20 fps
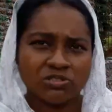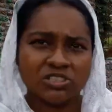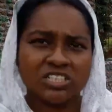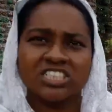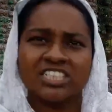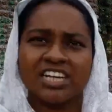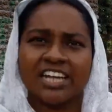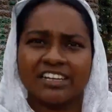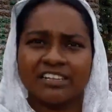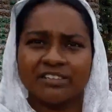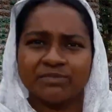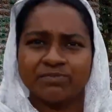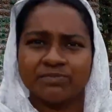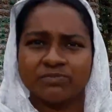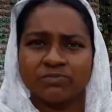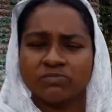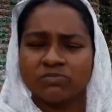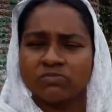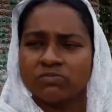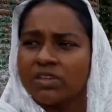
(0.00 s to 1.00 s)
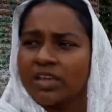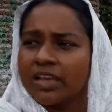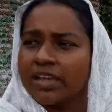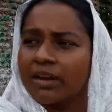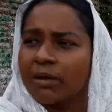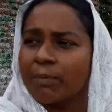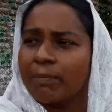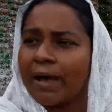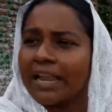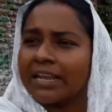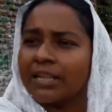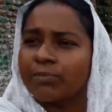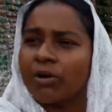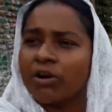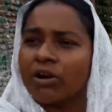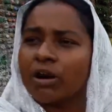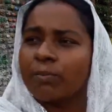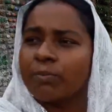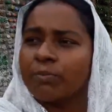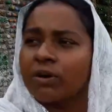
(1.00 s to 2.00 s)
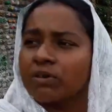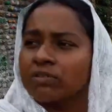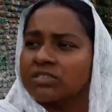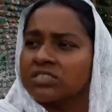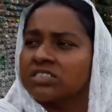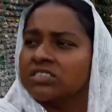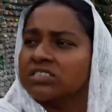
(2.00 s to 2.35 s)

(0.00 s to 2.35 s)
শক্তিশালী এখানে বালি ভরার পর